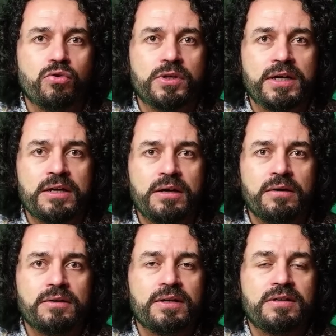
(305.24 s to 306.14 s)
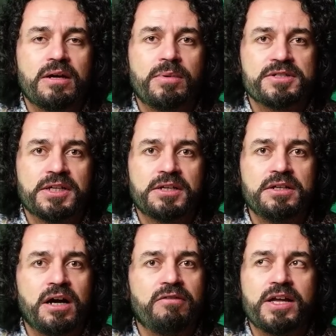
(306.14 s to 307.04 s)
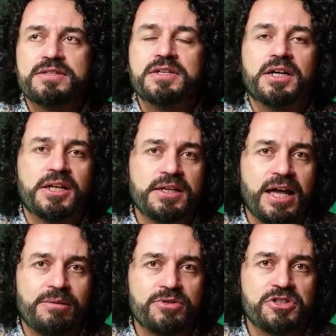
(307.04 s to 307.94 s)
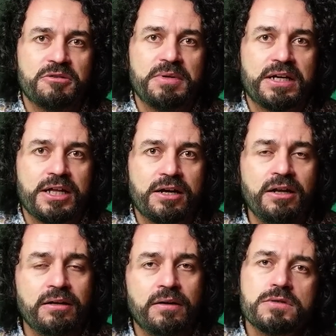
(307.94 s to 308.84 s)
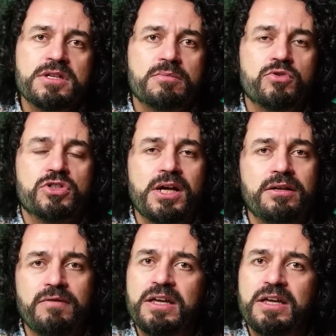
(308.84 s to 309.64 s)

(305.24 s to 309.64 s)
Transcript: önünde tetiğe basaları, havaya sıkaları gelmiştir birilerinin. Sıkmışlar ve